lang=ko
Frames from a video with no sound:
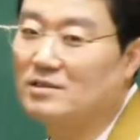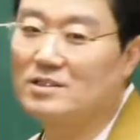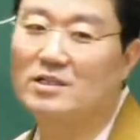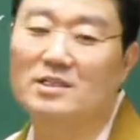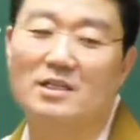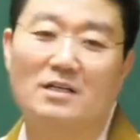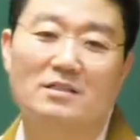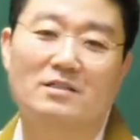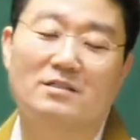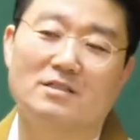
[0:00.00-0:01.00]

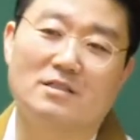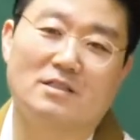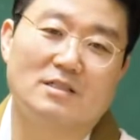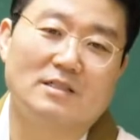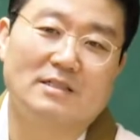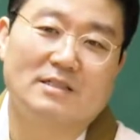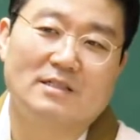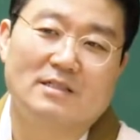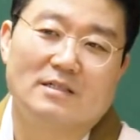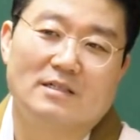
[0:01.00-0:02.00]
적이라는 것은
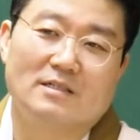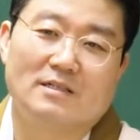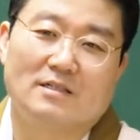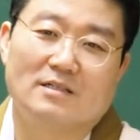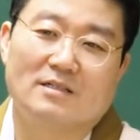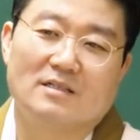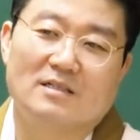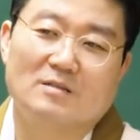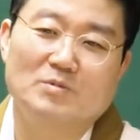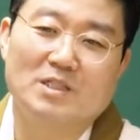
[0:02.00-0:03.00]
어
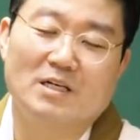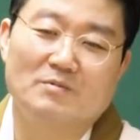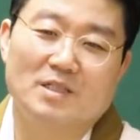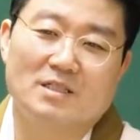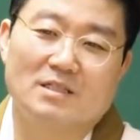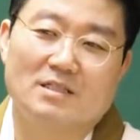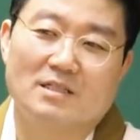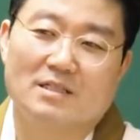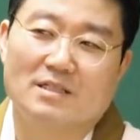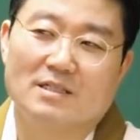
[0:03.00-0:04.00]
뭐냐면
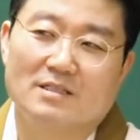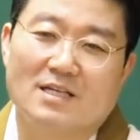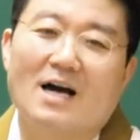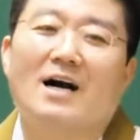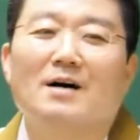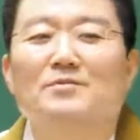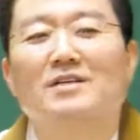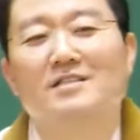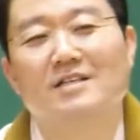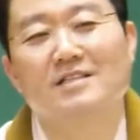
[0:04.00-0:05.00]
사가 없는
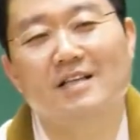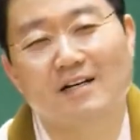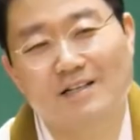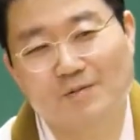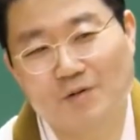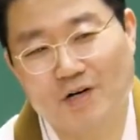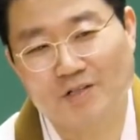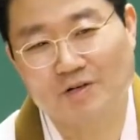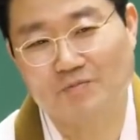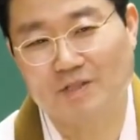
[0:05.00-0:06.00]
걸 적이다 그렇게
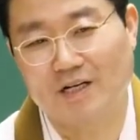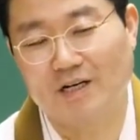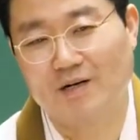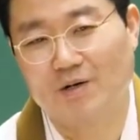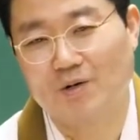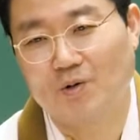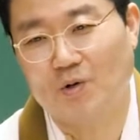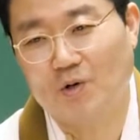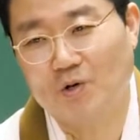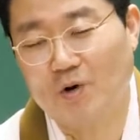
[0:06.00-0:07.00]
표현하기도 합니다.
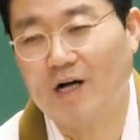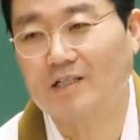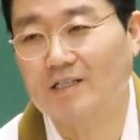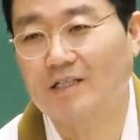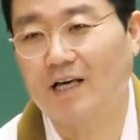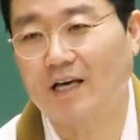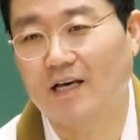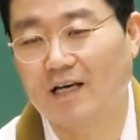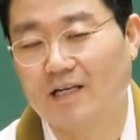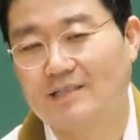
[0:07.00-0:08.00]
고요한 건데
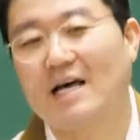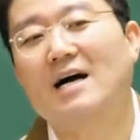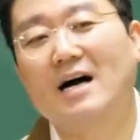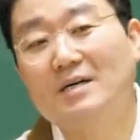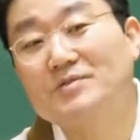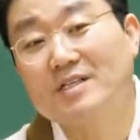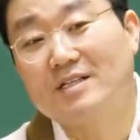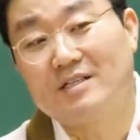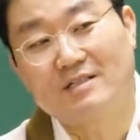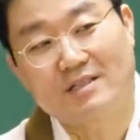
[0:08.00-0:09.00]
사가 없어.
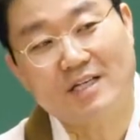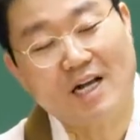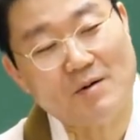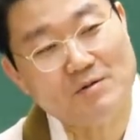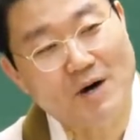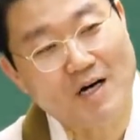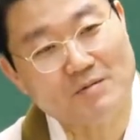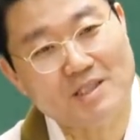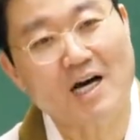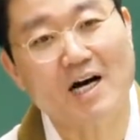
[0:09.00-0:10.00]
그사람은
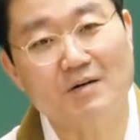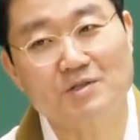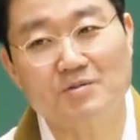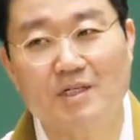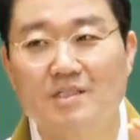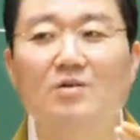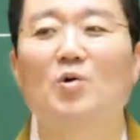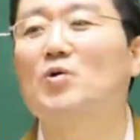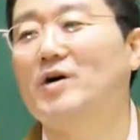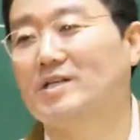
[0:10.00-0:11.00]
마음이 사가 없으면 그
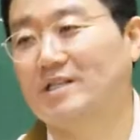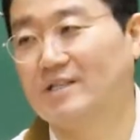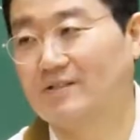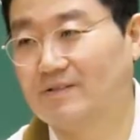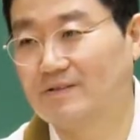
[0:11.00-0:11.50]
고요한 거예요.